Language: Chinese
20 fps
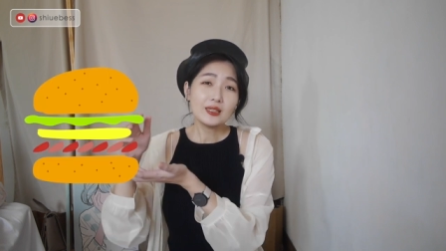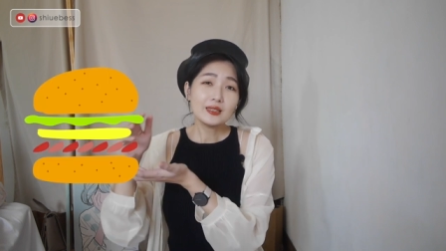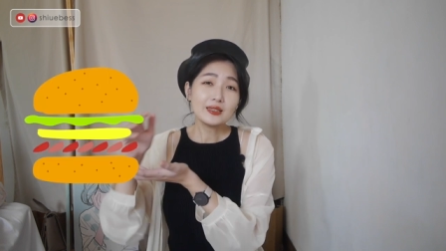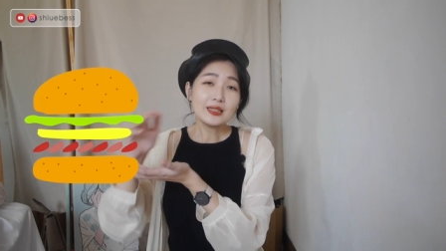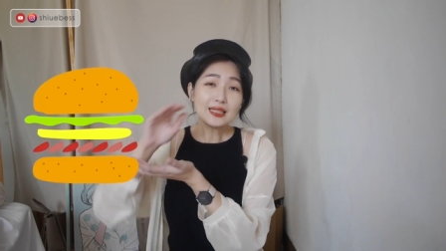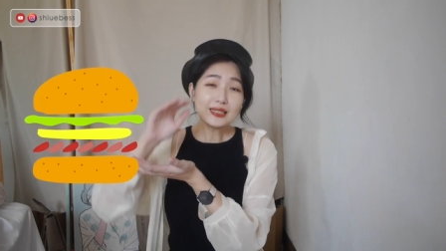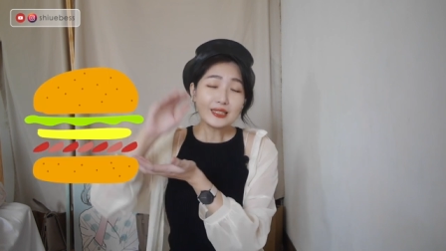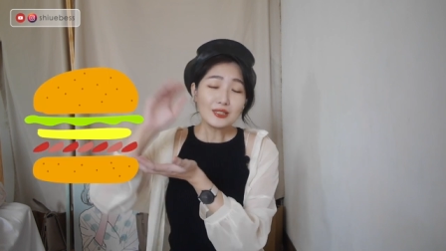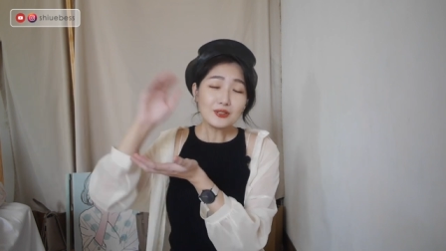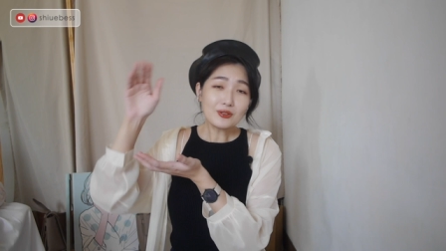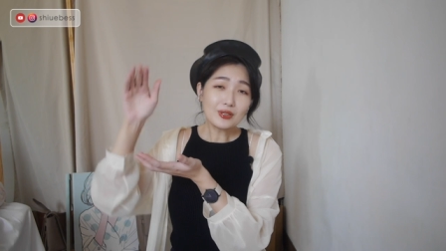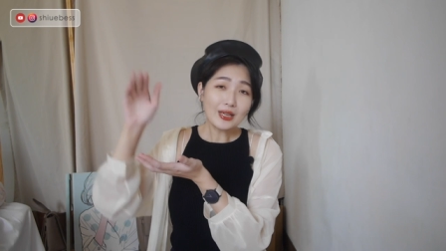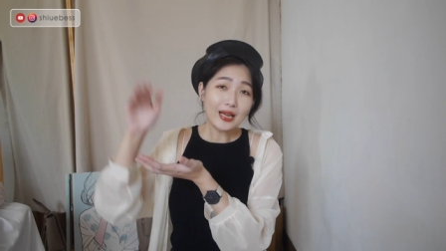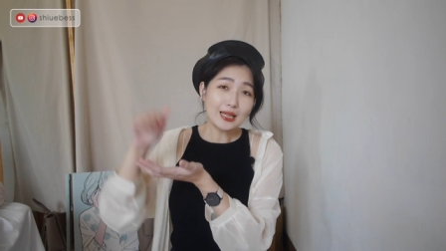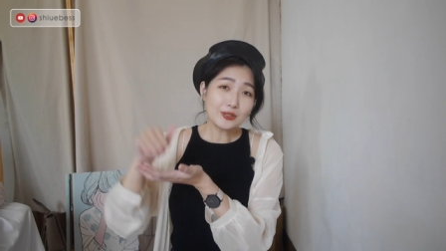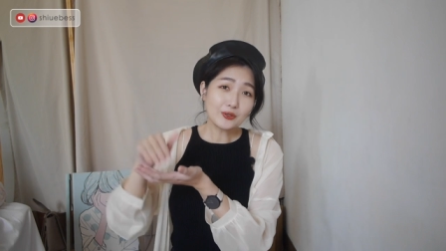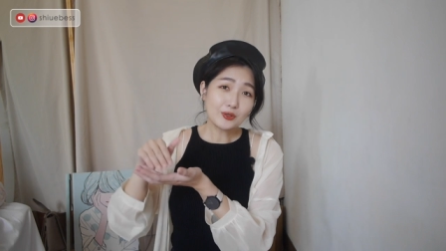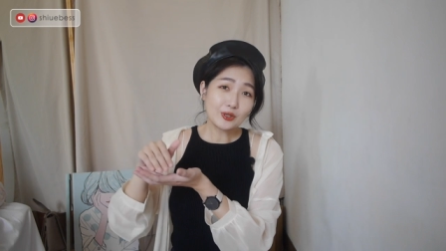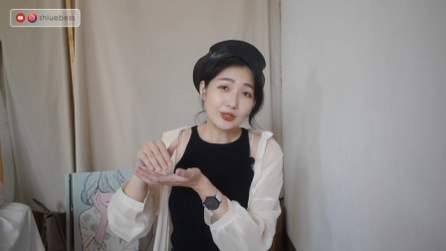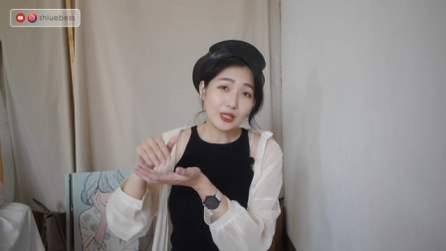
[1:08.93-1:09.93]
那这种
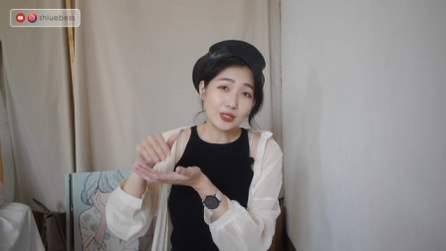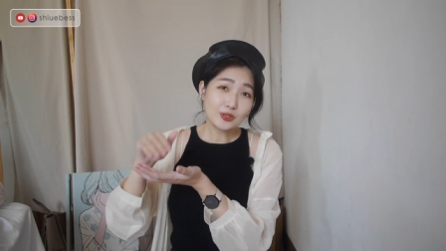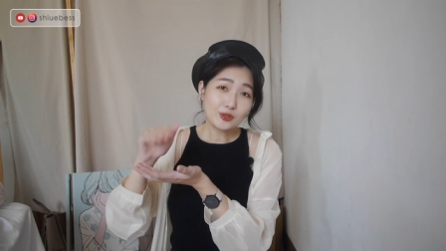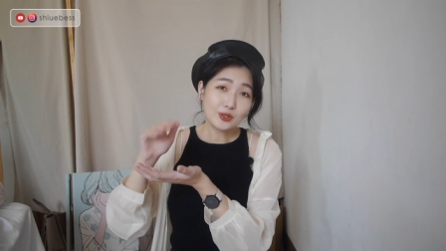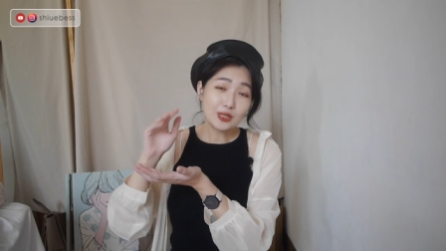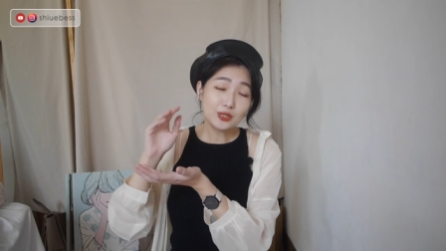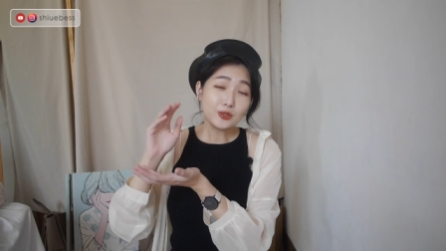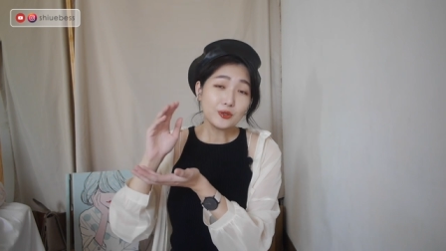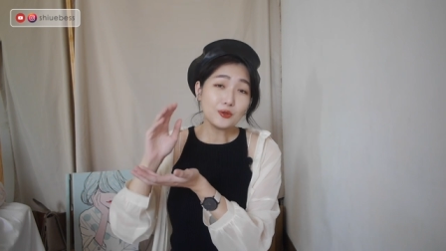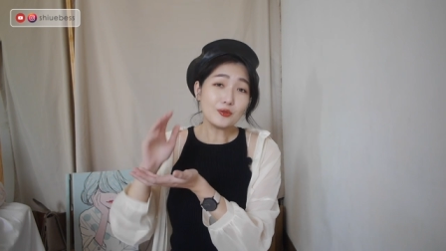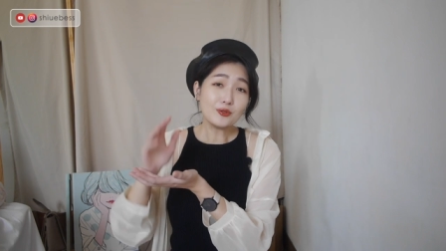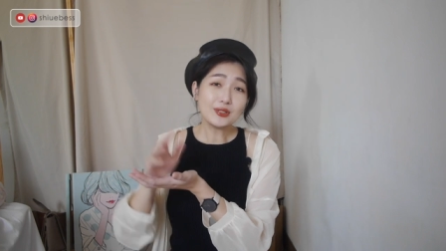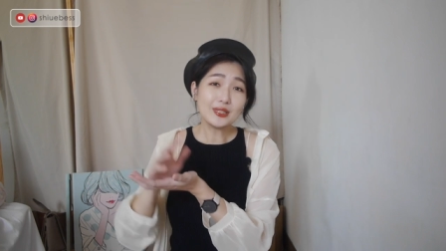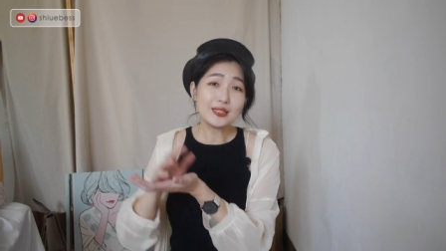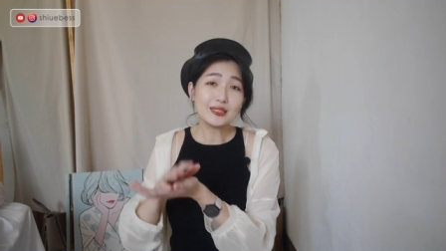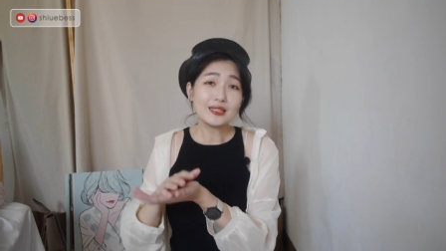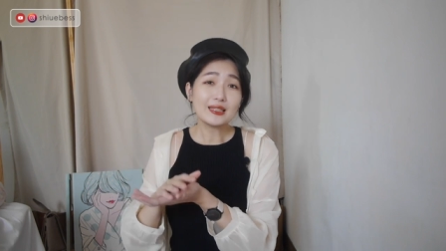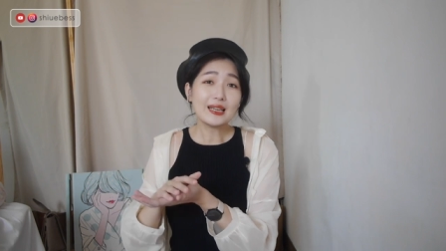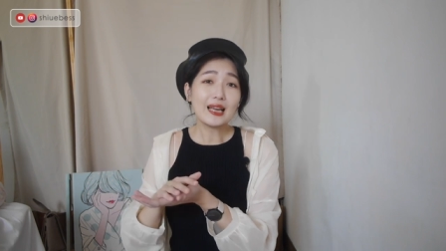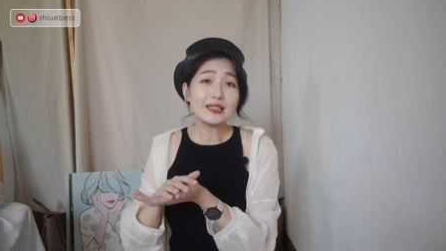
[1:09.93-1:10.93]
感觉呢，就跟图
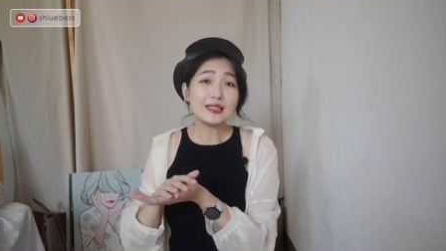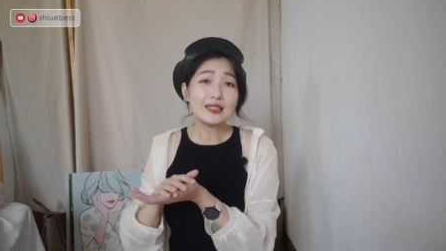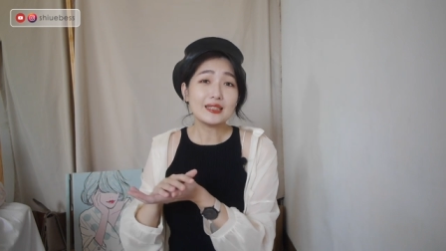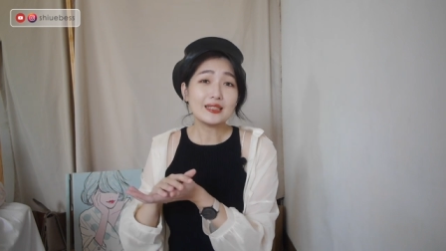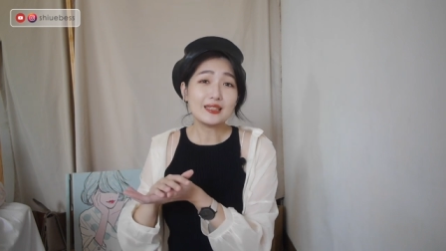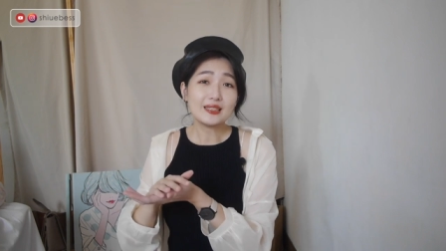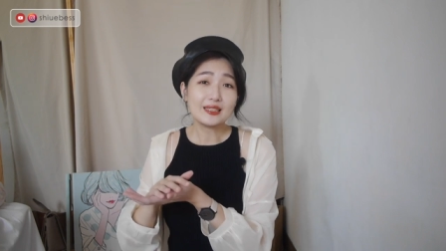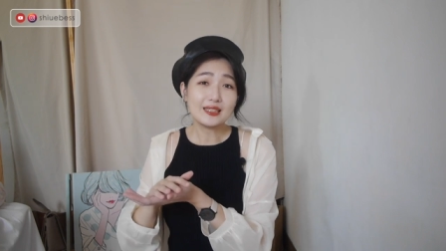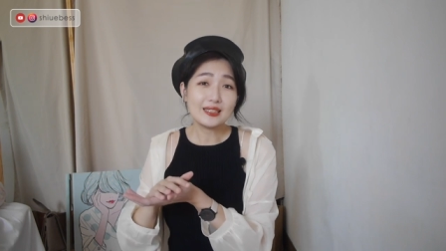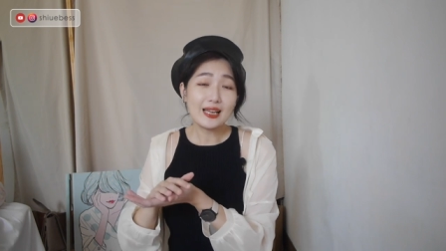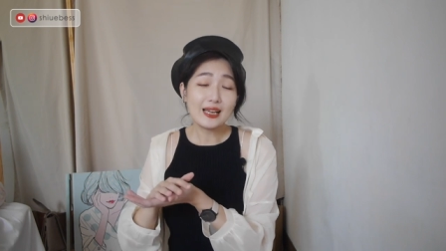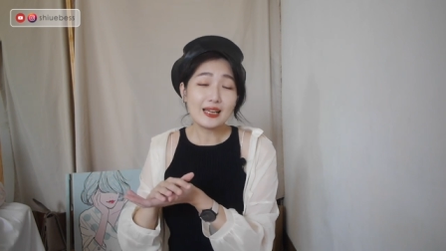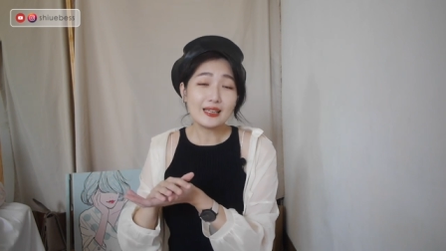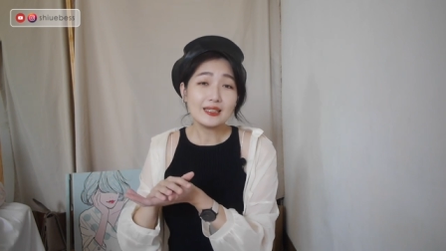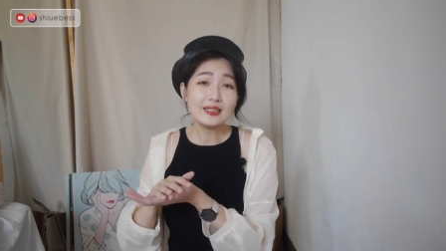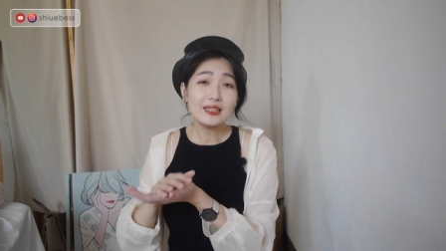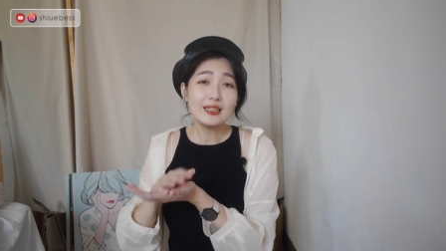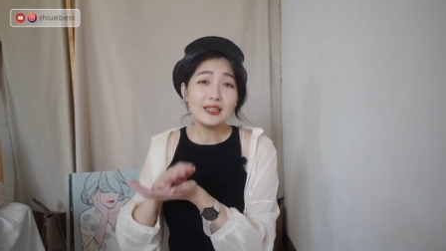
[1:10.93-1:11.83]
层的概念很像。